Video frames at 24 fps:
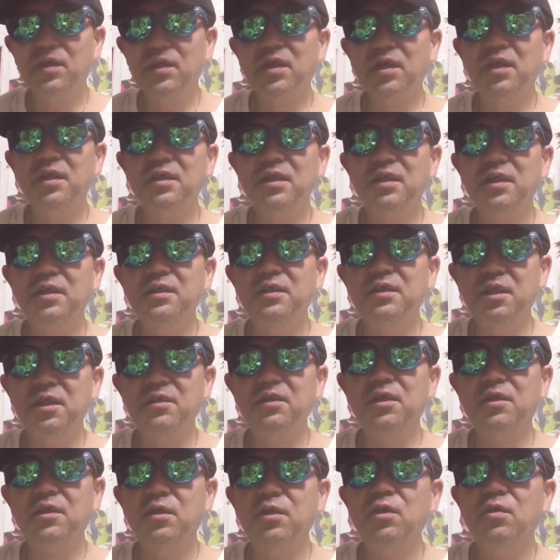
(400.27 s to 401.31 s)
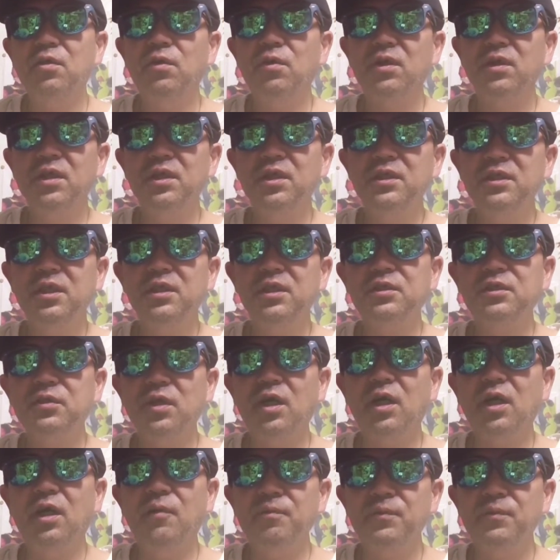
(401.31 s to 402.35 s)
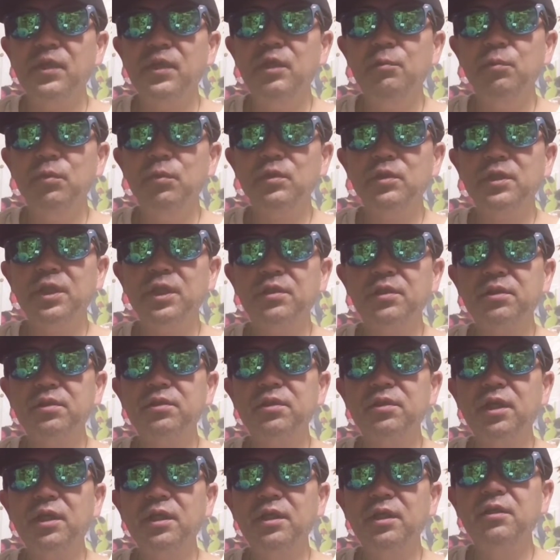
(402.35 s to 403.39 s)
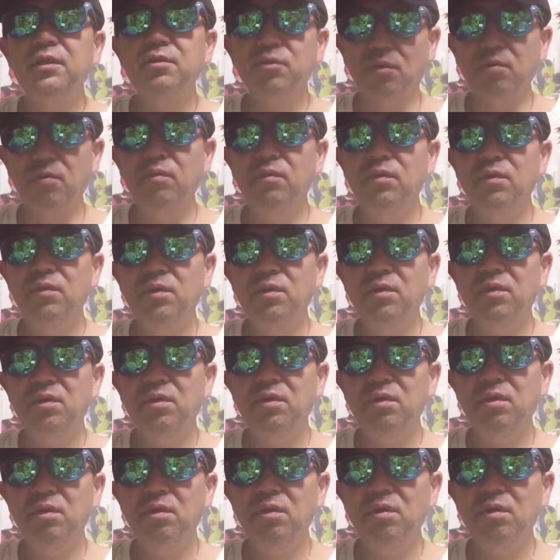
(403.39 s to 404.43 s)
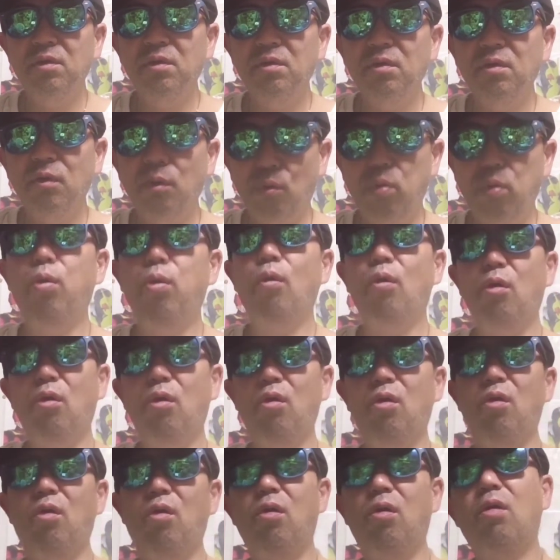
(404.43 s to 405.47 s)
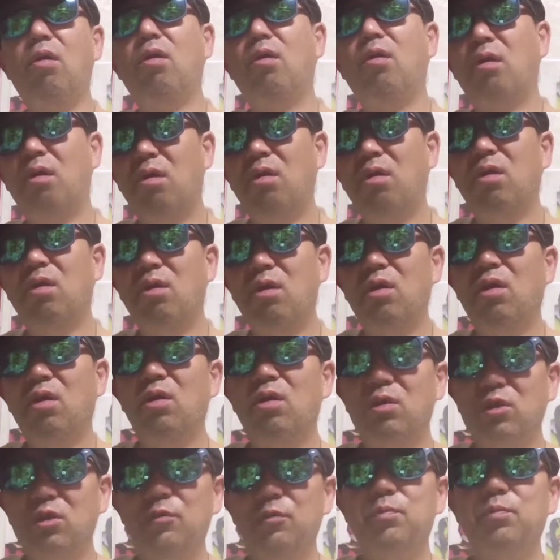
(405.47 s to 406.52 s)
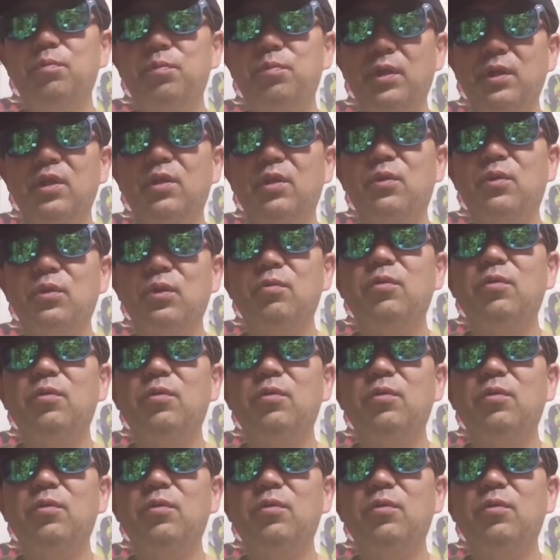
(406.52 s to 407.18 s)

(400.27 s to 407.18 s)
からないんやと。私たちは紐付けするだけですと。ほう。立派な言